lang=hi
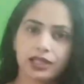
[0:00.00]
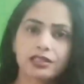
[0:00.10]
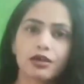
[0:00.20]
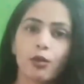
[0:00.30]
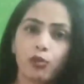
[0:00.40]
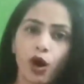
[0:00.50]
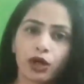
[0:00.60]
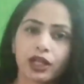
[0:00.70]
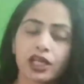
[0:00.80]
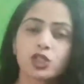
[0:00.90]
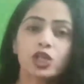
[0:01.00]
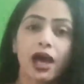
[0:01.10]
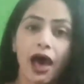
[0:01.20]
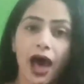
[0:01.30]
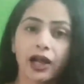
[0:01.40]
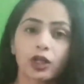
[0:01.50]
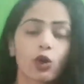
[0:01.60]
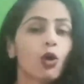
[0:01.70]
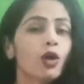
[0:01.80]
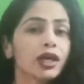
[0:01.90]
इस बॉन्डेज एक्ट
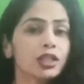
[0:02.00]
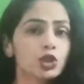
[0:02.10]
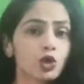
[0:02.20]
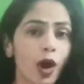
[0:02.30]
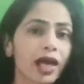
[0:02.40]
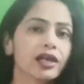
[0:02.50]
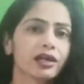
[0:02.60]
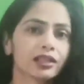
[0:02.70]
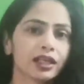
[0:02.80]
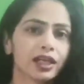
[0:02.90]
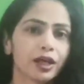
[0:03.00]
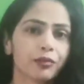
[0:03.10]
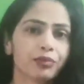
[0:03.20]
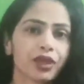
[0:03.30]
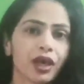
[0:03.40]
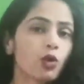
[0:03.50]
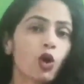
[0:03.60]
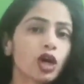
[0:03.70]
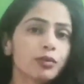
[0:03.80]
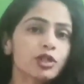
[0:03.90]
को एंजॉय करते हैं
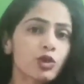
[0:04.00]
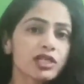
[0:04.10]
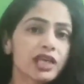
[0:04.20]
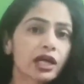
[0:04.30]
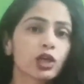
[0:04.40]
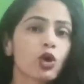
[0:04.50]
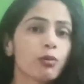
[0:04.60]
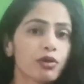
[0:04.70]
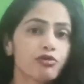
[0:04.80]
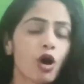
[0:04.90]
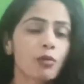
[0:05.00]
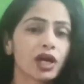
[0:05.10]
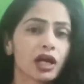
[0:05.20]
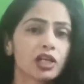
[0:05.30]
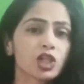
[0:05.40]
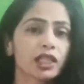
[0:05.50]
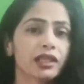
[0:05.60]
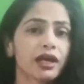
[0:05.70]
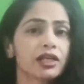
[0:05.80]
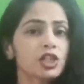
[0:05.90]
कोई भी जो इस एक्ट को परफॉर्म करना
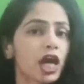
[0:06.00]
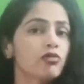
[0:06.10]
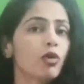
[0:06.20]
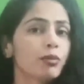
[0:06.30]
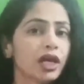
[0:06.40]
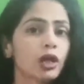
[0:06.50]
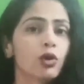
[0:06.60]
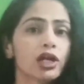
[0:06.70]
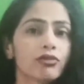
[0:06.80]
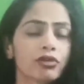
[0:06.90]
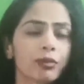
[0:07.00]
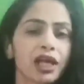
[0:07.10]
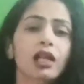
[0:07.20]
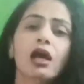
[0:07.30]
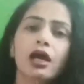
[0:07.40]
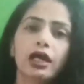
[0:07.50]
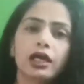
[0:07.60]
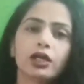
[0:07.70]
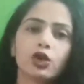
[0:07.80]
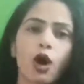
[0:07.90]
चाहता है चाहे वो मेल हो या फीमेल
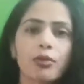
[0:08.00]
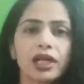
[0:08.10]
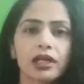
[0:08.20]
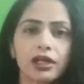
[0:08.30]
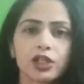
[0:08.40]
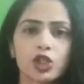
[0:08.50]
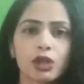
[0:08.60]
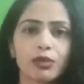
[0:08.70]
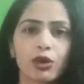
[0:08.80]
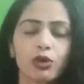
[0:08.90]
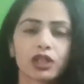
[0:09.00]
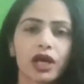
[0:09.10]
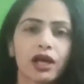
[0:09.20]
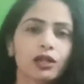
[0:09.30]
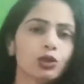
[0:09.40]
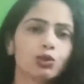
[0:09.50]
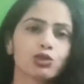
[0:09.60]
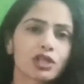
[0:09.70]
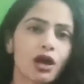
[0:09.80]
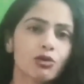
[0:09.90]
एक डोमिनेंट कंडीशन में होता है तो
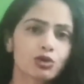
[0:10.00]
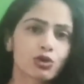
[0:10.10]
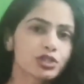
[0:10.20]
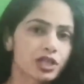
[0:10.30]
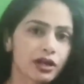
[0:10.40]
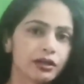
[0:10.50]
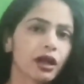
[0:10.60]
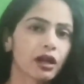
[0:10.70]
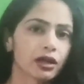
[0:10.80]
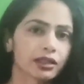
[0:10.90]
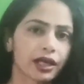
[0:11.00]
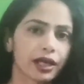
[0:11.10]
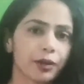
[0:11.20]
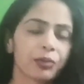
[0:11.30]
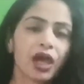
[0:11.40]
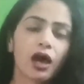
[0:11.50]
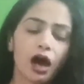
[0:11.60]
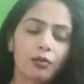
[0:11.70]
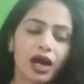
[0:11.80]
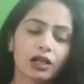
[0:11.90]
दूसरा उसको सरेंडर करता है
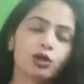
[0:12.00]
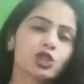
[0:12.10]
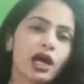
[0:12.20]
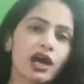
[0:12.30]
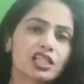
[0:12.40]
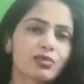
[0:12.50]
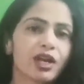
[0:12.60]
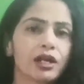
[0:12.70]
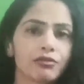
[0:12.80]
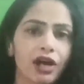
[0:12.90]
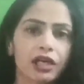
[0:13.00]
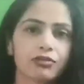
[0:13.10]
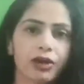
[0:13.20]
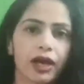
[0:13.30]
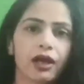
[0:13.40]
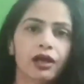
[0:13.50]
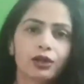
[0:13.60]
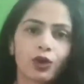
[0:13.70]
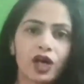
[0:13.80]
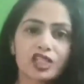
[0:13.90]
अब मान लो चाहे हस्बैंड एंड वाइफ है
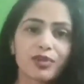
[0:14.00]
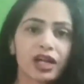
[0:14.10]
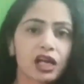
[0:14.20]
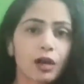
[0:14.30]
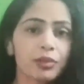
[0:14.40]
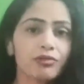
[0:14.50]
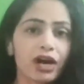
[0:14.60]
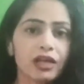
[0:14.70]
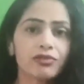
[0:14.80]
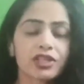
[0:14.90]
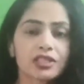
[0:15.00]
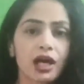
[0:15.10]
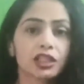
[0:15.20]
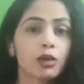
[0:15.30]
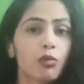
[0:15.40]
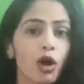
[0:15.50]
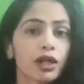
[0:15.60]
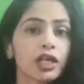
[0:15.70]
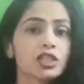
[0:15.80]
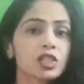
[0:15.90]
तो हस्बैंड अगर अपनी वाइफ के साथ ये
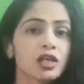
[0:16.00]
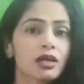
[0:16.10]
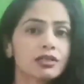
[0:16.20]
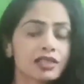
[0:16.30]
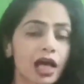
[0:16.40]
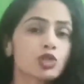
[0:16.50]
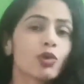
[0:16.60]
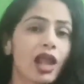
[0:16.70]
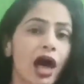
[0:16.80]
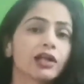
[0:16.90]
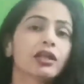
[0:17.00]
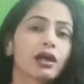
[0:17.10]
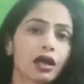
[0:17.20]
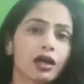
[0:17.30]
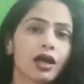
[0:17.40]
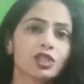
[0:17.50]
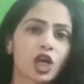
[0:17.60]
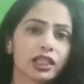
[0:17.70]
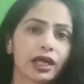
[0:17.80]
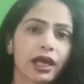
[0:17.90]
बॉन्डेज सेक्सुअल एक्ट करना
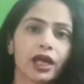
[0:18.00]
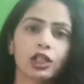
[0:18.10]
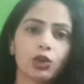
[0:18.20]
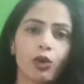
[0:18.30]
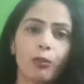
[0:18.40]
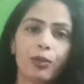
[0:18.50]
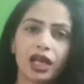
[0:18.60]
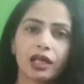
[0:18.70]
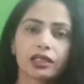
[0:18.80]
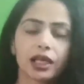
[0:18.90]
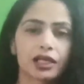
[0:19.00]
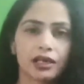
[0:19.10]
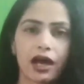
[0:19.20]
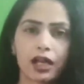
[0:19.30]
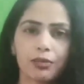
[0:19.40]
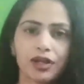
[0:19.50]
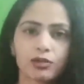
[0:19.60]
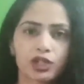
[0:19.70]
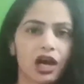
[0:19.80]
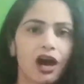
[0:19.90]
चाहता है तो वो पलंग के किनारे पर
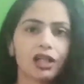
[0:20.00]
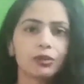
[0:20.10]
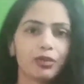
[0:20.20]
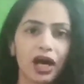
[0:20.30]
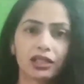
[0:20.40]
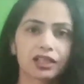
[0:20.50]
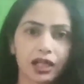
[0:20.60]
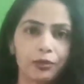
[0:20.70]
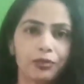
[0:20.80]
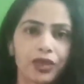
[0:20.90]
उसके हाथ बांध के